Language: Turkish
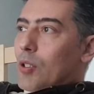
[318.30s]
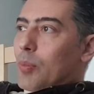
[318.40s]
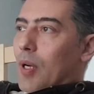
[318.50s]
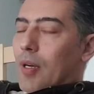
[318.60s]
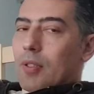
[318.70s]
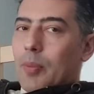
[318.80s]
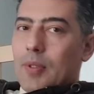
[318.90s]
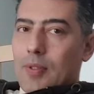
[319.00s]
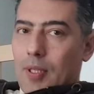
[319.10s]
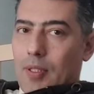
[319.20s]
Şimdi
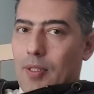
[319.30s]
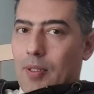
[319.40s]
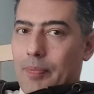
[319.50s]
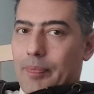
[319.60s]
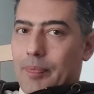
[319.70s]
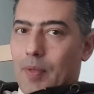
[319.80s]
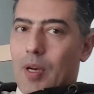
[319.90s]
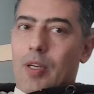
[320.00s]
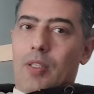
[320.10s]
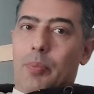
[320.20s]
adamın teki
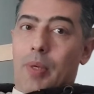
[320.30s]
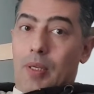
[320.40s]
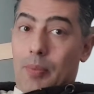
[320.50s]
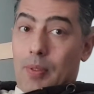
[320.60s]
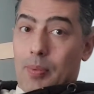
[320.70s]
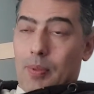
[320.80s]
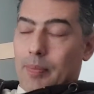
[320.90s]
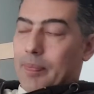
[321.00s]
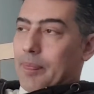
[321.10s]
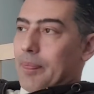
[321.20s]
aynı benim gibi